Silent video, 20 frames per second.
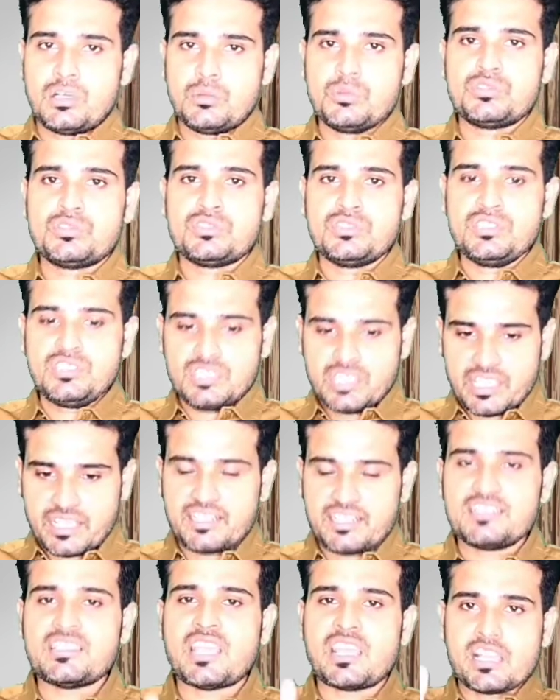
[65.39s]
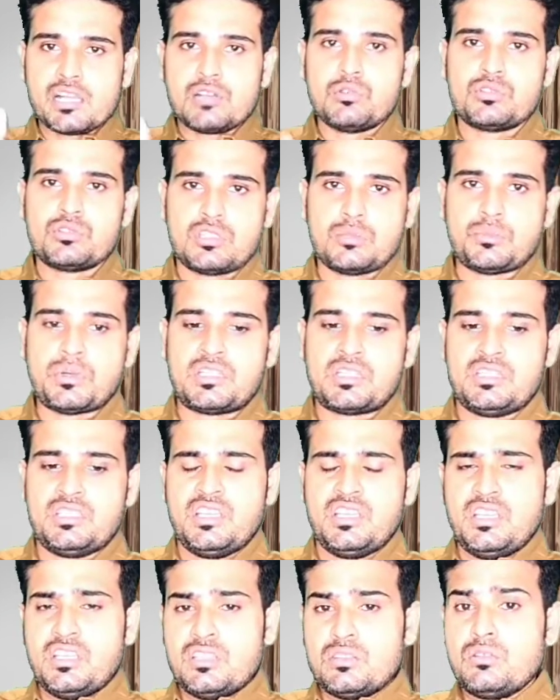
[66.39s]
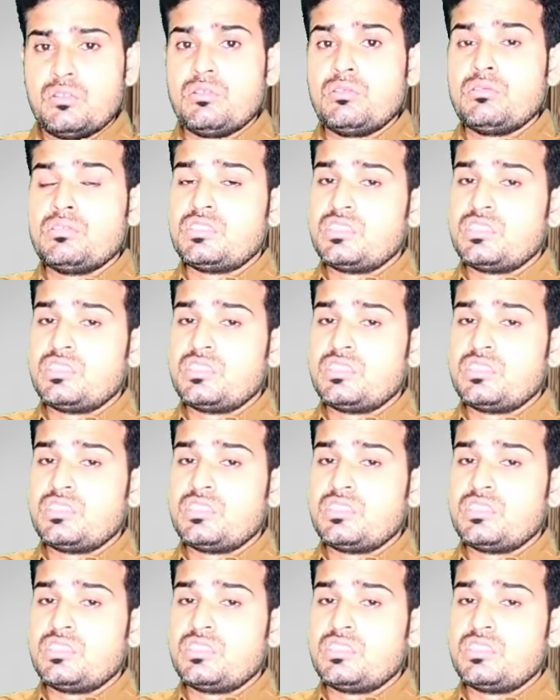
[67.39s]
অবশ্যই একটা জায়গা করতে পারি তো